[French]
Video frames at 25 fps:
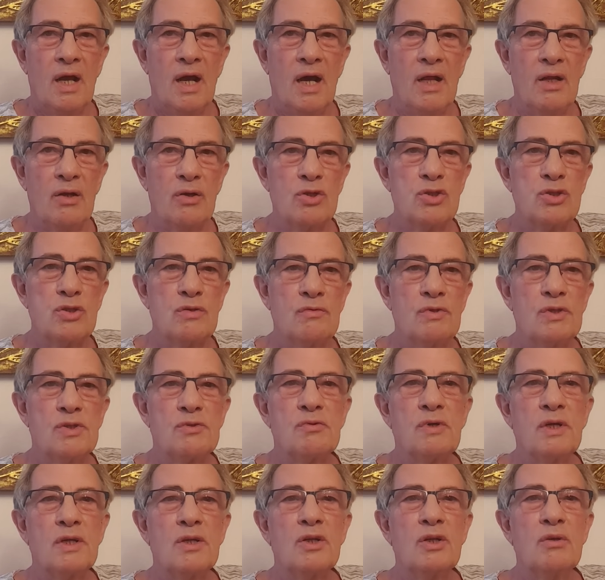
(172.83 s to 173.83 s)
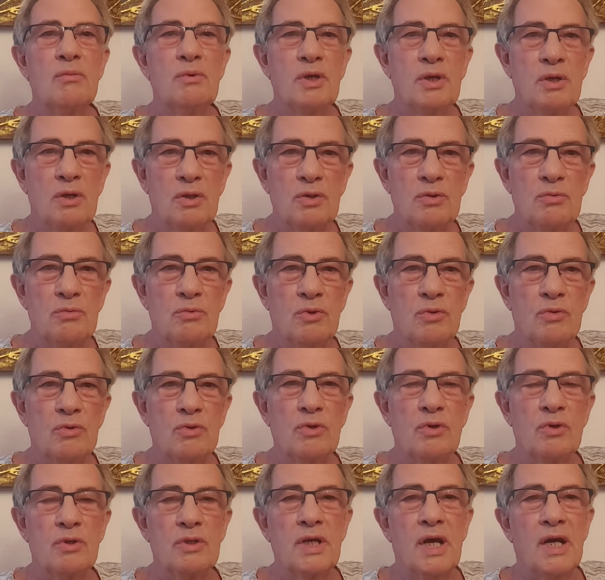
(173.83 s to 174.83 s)
Alors je vous souhaite le meilleur du monde,
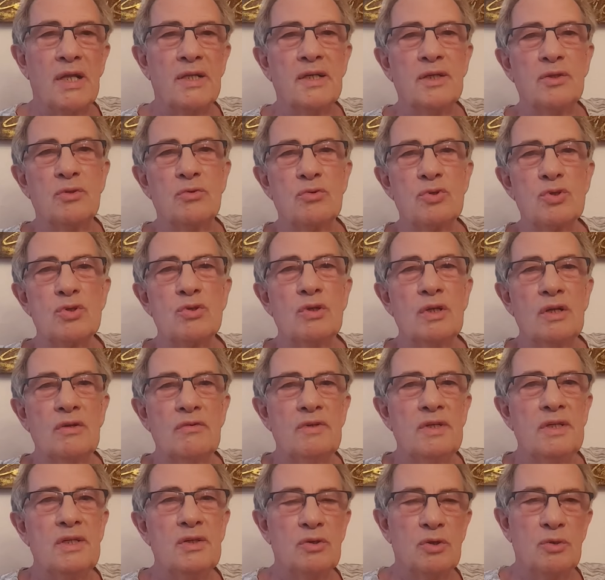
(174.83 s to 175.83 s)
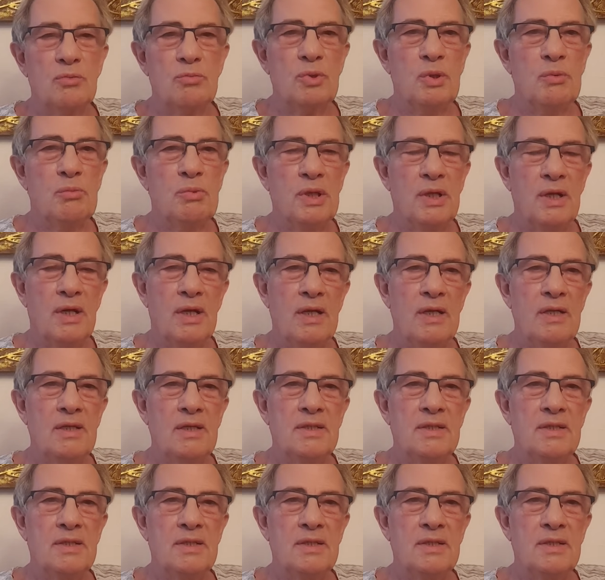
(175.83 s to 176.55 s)
regardez toujours les vidéos de BBL,